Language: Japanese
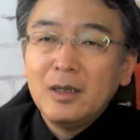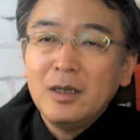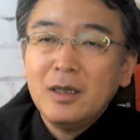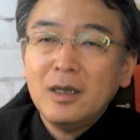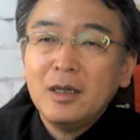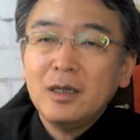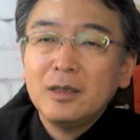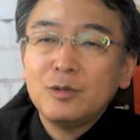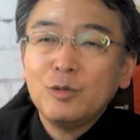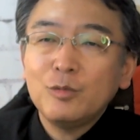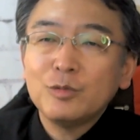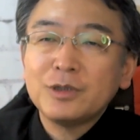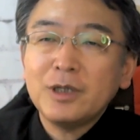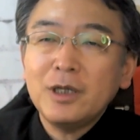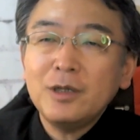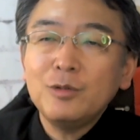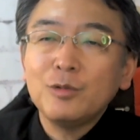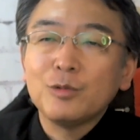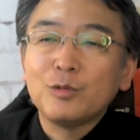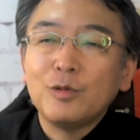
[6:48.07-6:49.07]
えー、当
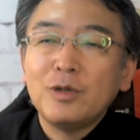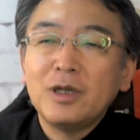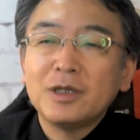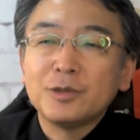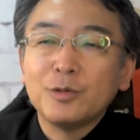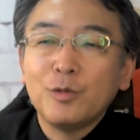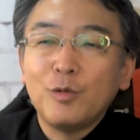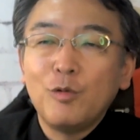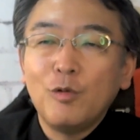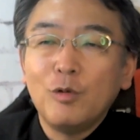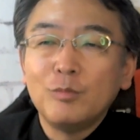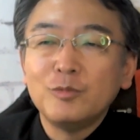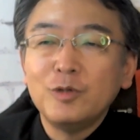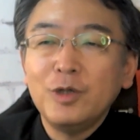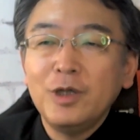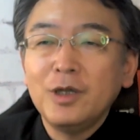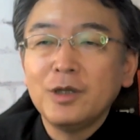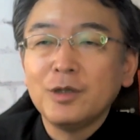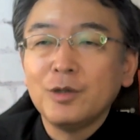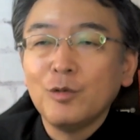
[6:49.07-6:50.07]
社への問い合わせフォーム
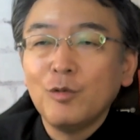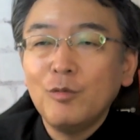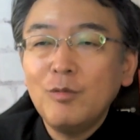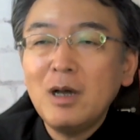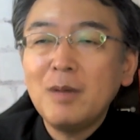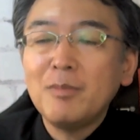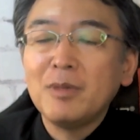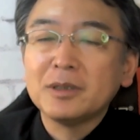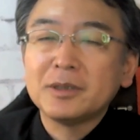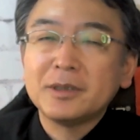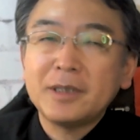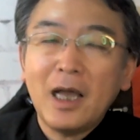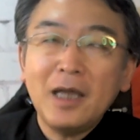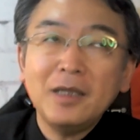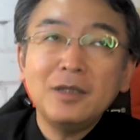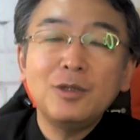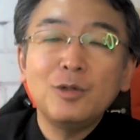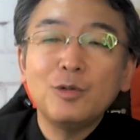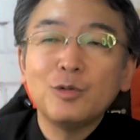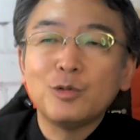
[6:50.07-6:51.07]
営業は、まあ、
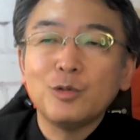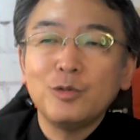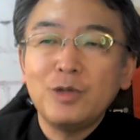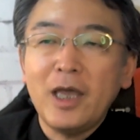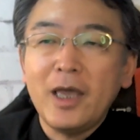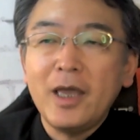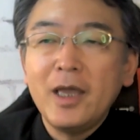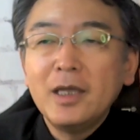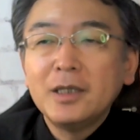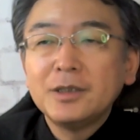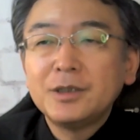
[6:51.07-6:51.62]
採用とね、